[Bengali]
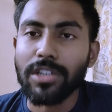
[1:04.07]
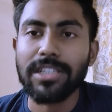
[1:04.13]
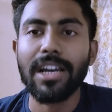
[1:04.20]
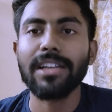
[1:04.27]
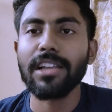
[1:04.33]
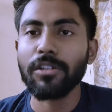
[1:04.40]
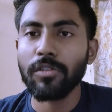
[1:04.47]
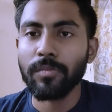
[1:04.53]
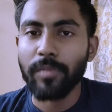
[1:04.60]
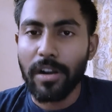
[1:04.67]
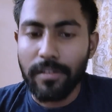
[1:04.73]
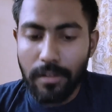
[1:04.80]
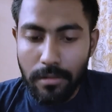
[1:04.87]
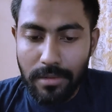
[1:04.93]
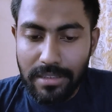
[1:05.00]
অসাধারণ
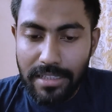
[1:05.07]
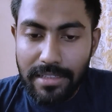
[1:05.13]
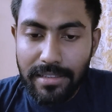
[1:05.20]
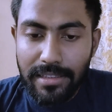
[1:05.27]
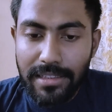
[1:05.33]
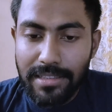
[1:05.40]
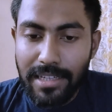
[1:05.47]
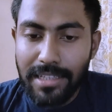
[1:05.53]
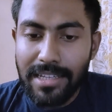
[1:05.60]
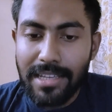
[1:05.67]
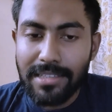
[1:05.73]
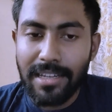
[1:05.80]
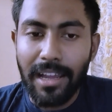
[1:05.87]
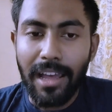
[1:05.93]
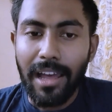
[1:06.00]
পারফরমেন্স এই সিরিজটা
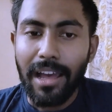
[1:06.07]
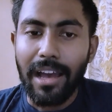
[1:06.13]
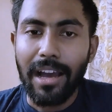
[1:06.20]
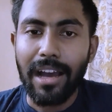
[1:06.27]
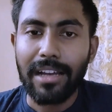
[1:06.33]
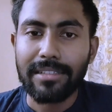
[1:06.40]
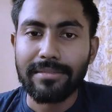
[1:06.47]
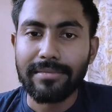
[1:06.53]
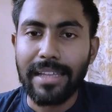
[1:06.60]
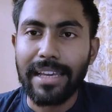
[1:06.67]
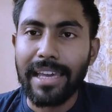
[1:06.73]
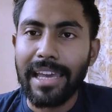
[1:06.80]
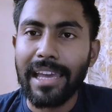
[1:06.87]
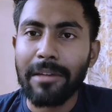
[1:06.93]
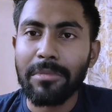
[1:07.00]
জাস্ট
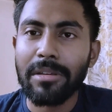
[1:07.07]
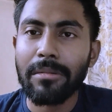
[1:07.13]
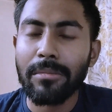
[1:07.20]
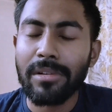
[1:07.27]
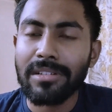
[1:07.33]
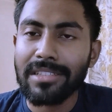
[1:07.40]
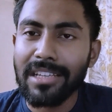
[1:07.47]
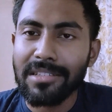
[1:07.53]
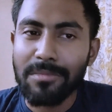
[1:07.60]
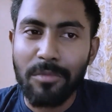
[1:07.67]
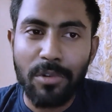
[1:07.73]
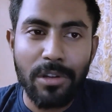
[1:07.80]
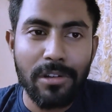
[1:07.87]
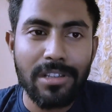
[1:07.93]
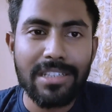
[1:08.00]
দেখে আমি আমার জাস্ট
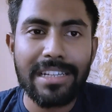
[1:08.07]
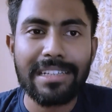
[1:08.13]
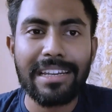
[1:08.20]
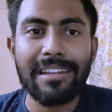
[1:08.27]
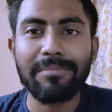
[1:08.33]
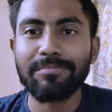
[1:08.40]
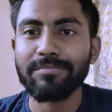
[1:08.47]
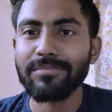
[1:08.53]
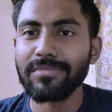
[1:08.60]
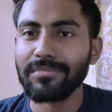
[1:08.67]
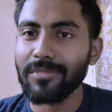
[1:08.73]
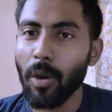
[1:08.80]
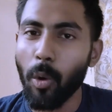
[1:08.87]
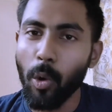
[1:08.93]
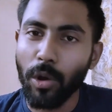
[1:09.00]
মনে হলো যে এটা
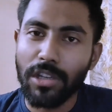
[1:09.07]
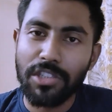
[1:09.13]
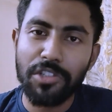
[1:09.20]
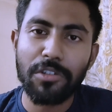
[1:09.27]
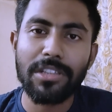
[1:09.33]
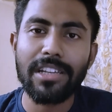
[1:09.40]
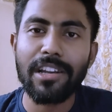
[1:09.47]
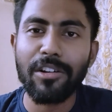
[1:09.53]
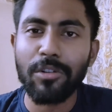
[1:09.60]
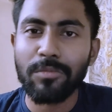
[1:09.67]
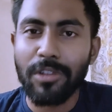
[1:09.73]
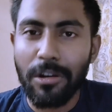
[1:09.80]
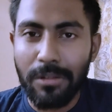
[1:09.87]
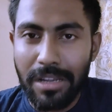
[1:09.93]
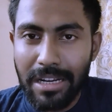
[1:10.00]
হইচইতে এরকম
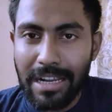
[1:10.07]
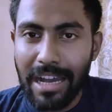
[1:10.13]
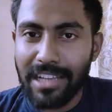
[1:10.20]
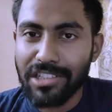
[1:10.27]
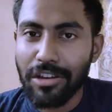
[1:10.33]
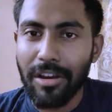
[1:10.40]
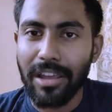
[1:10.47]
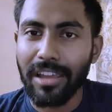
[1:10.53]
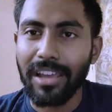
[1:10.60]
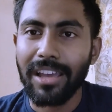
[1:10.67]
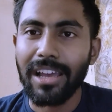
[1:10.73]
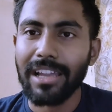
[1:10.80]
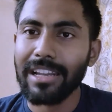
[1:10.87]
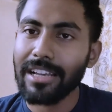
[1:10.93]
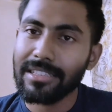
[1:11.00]
ধরনের কাজ হয়
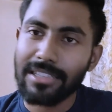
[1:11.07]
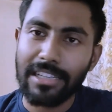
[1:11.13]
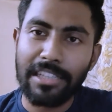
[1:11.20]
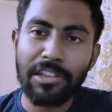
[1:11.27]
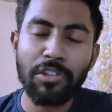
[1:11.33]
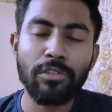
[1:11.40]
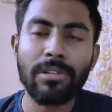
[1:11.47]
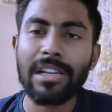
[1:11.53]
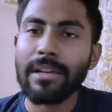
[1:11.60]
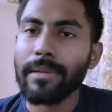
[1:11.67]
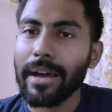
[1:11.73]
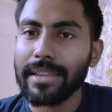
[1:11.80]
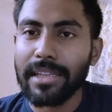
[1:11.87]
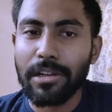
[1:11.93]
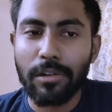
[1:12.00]
লাস্ট ইন্দুওয়ালা
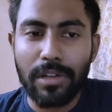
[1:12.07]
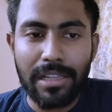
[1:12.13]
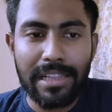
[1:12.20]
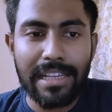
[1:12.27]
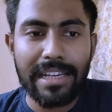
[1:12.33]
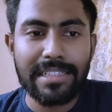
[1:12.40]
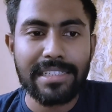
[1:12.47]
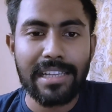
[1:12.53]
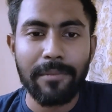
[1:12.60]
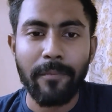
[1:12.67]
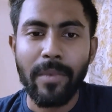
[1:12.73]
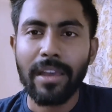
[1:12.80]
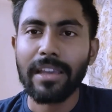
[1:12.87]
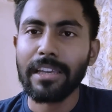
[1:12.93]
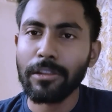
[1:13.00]
ভাতের হোটেল দেখেছিলাম
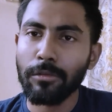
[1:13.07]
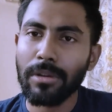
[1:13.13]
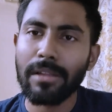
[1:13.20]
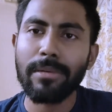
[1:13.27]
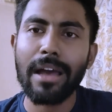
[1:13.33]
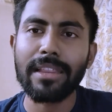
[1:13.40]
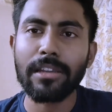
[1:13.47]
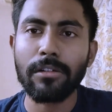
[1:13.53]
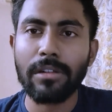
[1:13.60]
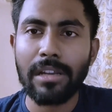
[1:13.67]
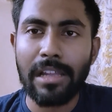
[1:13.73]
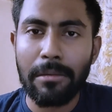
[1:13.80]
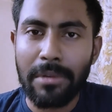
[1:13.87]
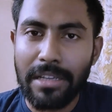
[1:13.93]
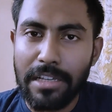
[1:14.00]
ইন্দুওয়ালা ভাতের
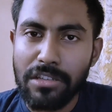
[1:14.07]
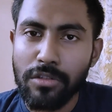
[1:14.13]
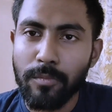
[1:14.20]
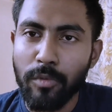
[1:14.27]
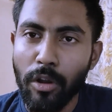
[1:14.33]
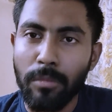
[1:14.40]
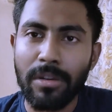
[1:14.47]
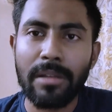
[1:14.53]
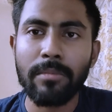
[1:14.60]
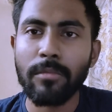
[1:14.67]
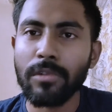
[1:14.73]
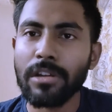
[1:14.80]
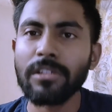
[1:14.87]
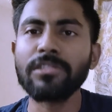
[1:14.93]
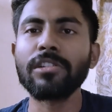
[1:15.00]
হোটেলে আমার কিছু প্রবলেম
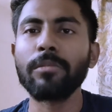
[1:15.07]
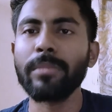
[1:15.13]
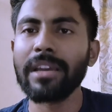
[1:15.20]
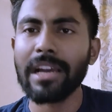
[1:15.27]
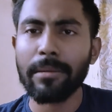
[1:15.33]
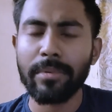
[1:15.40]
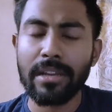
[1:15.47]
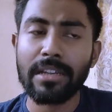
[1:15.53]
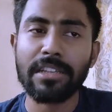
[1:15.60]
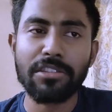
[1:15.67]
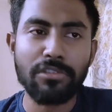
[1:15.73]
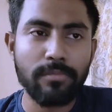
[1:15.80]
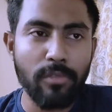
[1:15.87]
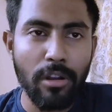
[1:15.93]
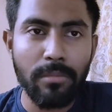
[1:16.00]
মনে হয়েছিল মেকআপের
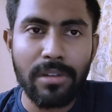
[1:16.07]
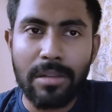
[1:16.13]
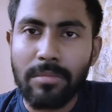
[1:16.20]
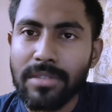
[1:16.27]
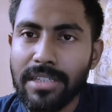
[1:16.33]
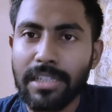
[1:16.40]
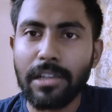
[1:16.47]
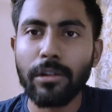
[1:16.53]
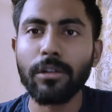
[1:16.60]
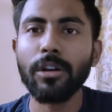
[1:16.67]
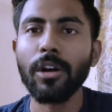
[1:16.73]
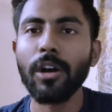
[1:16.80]
কিছু প্রবলেম ছিল